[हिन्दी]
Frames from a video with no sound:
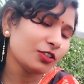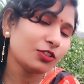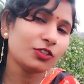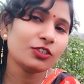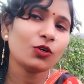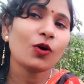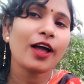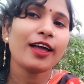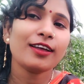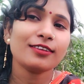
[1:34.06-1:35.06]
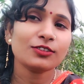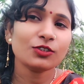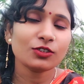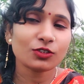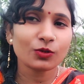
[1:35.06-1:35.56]
जो आए जो
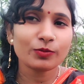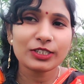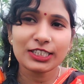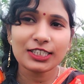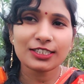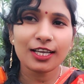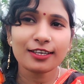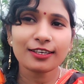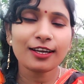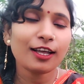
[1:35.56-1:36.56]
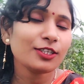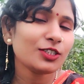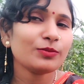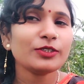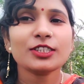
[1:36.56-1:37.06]
इसको मिर्चा चाहिएगा
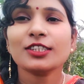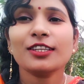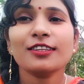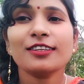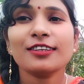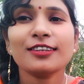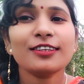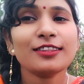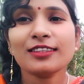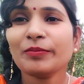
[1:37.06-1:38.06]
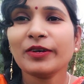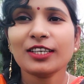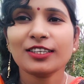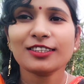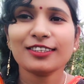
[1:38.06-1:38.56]
इसी में से दे देंगे इतना
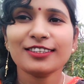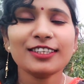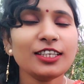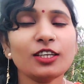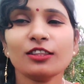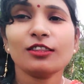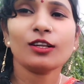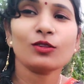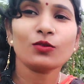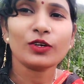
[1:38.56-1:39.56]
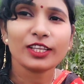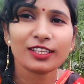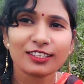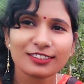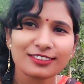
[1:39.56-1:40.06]
मेहनत किए हैं इतना तोड़े
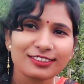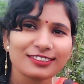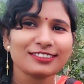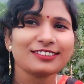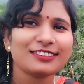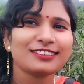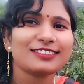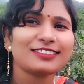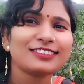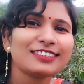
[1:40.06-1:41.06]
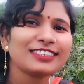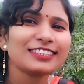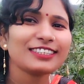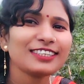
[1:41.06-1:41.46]
हैं ठीक है